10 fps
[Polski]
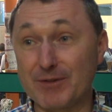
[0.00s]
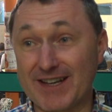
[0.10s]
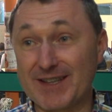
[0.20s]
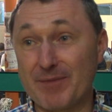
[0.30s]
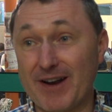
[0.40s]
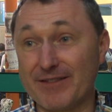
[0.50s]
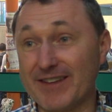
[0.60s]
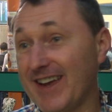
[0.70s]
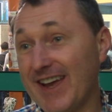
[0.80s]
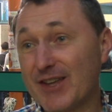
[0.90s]
tak
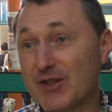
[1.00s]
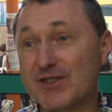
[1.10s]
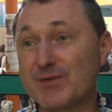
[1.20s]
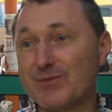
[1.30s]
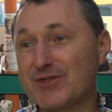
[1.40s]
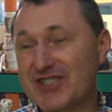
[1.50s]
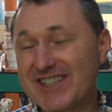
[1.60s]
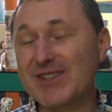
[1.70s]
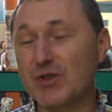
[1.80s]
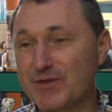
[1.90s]
naprawdę, to jest
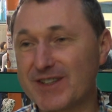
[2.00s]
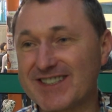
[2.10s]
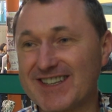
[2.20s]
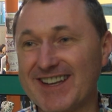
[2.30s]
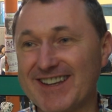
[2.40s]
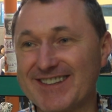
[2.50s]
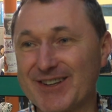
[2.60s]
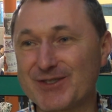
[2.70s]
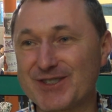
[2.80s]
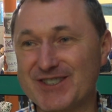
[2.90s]
czyste odzwierciedlenie
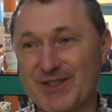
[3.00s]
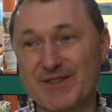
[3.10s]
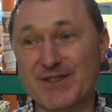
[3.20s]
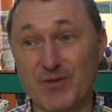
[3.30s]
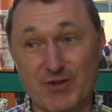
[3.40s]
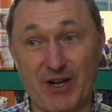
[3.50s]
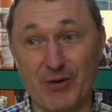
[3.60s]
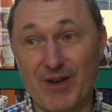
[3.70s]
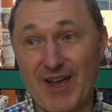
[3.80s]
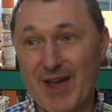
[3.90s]
tego, co się dzieje w
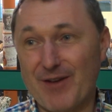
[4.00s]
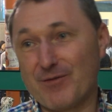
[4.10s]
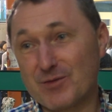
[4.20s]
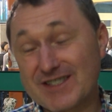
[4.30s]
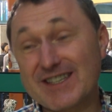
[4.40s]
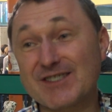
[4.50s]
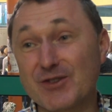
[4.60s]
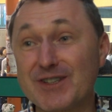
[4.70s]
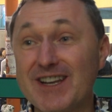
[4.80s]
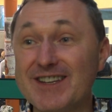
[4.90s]
stworzeniu. W muzyce jest
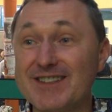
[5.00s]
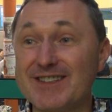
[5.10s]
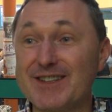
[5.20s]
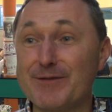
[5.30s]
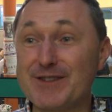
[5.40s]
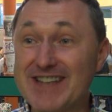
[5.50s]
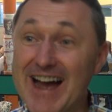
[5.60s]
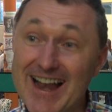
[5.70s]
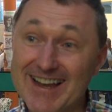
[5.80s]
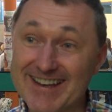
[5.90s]
to tyle nie, nie,
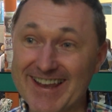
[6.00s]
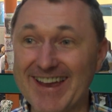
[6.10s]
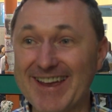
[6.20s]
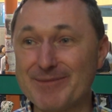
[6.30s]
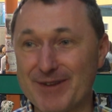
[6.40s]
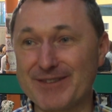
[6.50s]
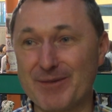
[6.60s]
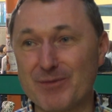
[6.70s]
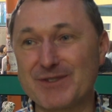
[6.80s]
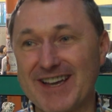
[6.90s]
niewidzialne, prawda,
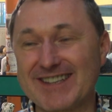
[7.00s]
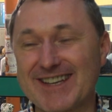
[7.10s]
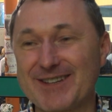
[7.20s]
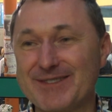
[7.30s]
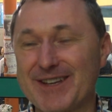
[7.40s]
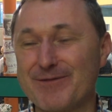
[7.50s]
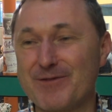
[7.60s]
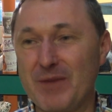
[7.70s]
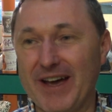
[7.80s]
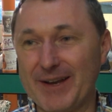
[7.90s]
bo muzyka jest takim, takim
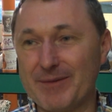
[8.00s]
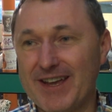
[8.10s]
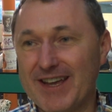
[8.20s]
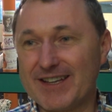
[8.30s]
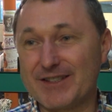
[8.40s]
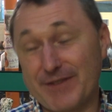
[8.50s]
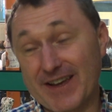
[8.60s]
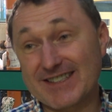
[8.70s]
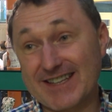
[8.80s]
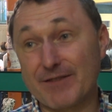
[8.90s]
wymiarem,
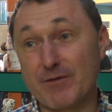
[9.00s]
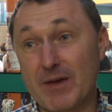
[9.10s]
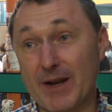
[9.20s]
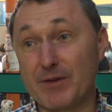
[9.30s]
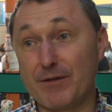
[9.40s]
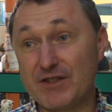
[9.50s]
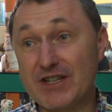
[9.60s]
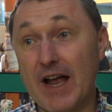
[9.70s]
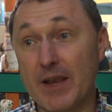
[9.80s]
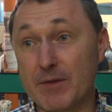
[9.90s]
dźwięk jest takim wymiarem
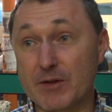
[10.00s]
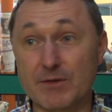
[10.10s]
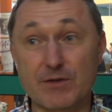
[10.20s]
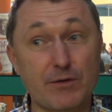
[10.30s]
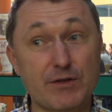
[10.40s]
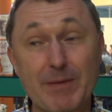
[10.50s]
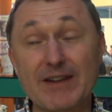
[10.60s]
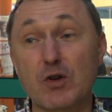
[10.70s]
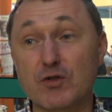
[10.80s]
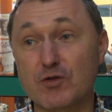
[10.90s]
niewidzialnym, natomiast on jest
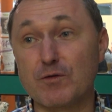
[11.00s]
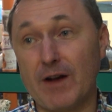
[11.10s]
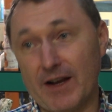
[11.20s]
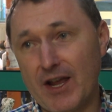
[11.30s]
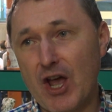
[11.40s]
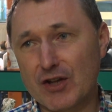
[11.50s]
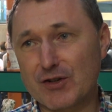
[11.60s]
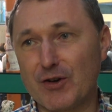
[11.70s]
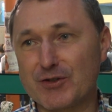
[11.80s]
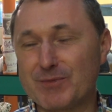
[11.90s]
bardzo odczuwalny,
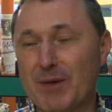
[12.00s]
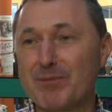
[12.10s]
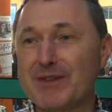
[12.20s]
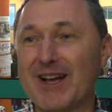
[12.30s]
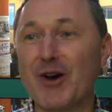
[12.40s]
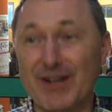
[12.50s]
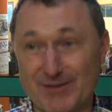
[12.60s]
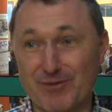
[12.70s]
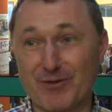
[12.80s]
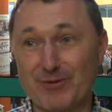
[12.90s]
o czym nam
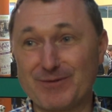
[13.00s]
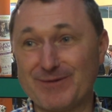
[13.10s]
Pitagoras mówił